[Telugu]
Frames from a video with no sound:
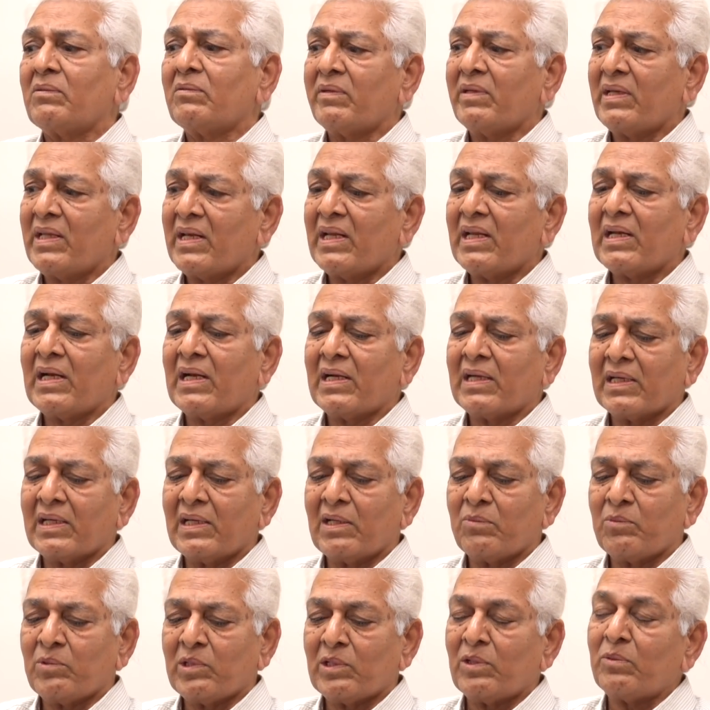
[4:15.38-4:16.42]
వేరే
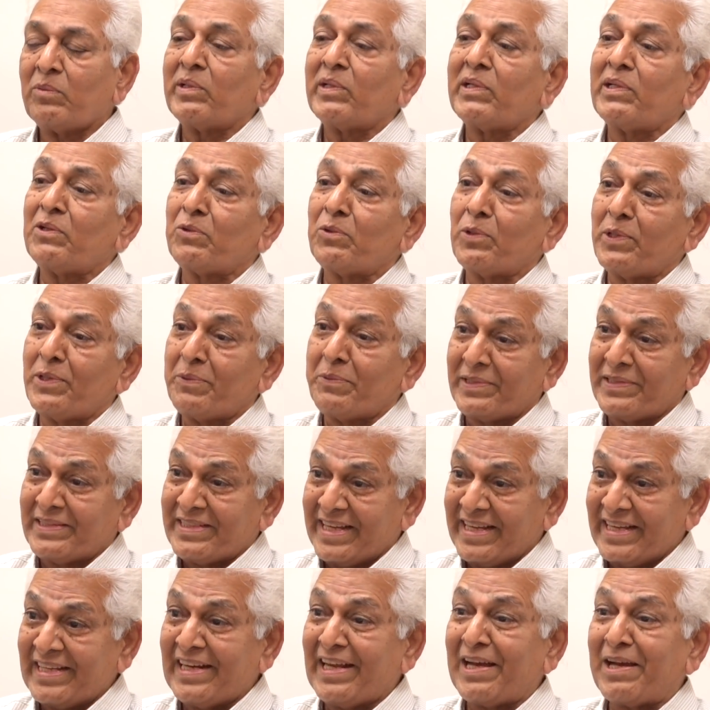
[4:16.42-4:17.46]
నాటకాలు మొదలుపెట్టినవి కొన్ని
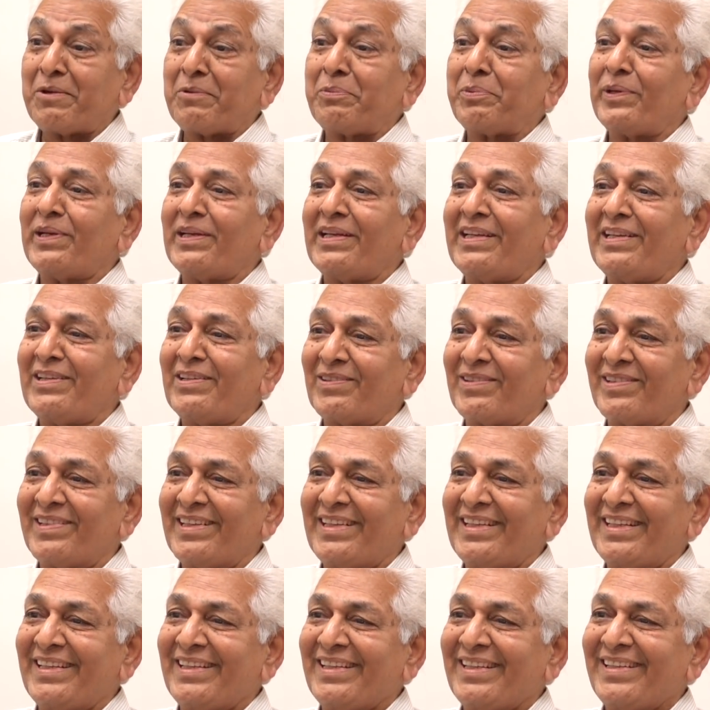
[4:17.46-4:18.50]
చేయలేకపోయినవి
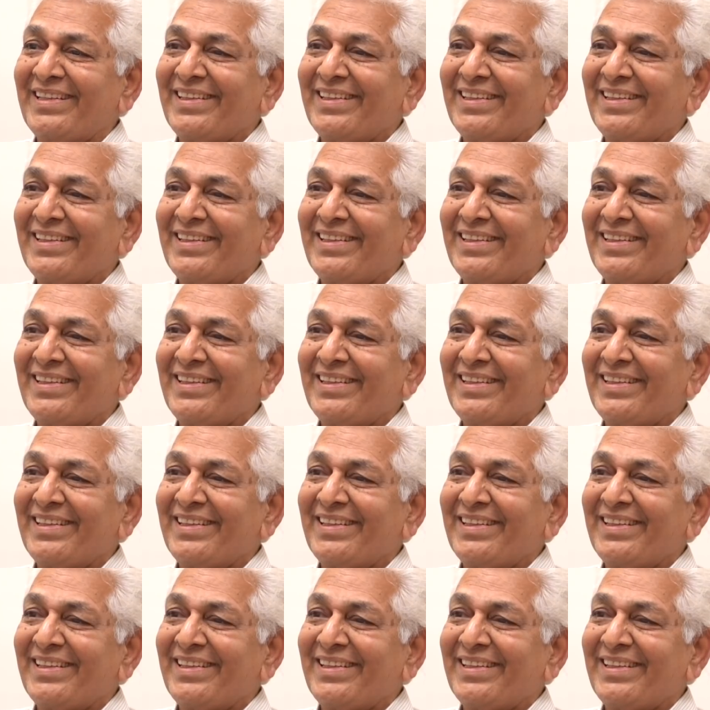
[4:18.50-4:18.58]
ఉన్నాయి